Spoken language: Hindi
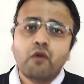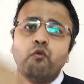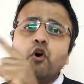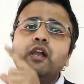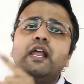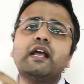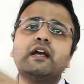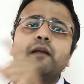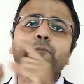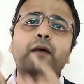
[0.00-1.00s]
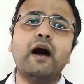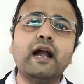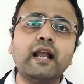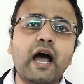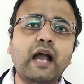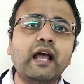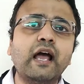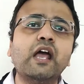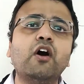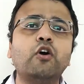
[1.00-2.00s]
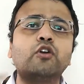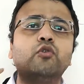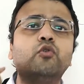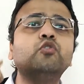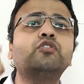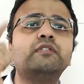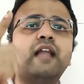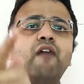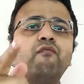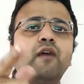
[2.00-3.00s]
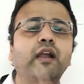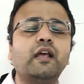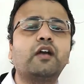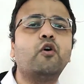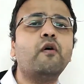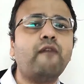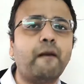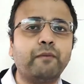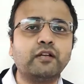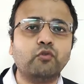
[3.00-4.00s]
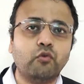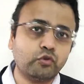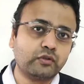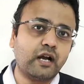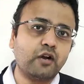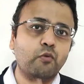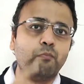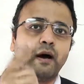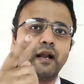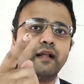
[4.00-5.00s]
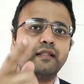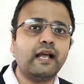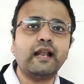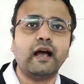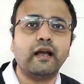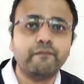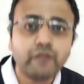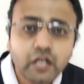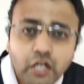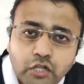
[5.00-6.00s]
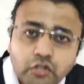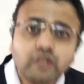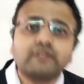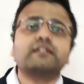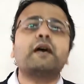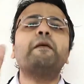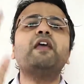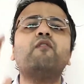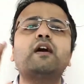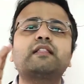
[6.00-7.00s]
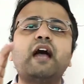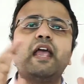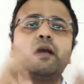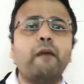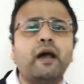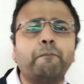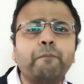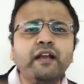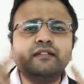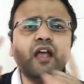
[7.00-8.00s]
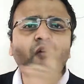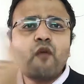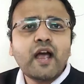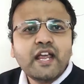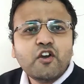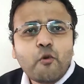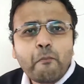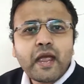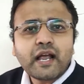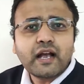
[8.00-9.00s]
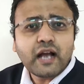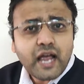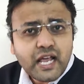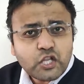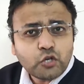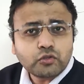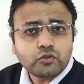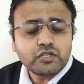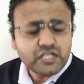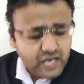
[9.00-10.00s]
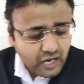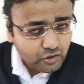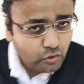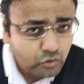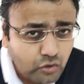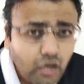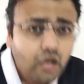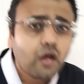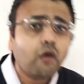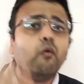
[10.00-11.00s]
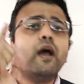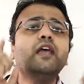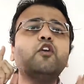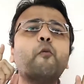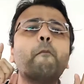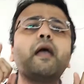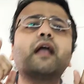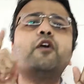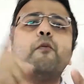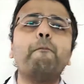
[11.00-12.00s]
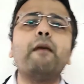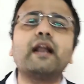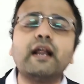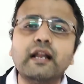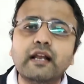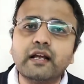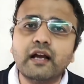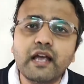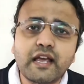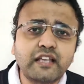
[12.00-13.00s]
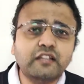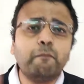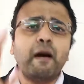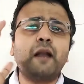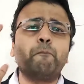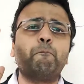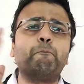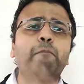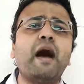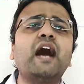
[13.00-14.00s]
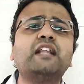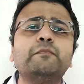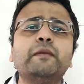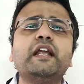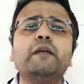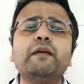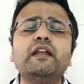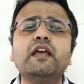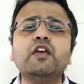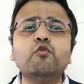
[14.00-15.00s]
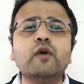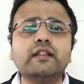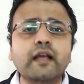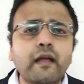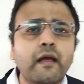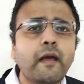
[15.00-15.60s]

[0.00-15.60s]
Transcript: वो लेकर बाहर आना है और उस नाम वाले को वापस उसका गुब्बारा देना है तो सभी वक्ता एक बार फिर से वही रूम में गए दोस्तों जी हाँ दोस्तों वही रूम में गुब्बारा ने ले गए इस बार पांच मिनट भी नहीं हुए थे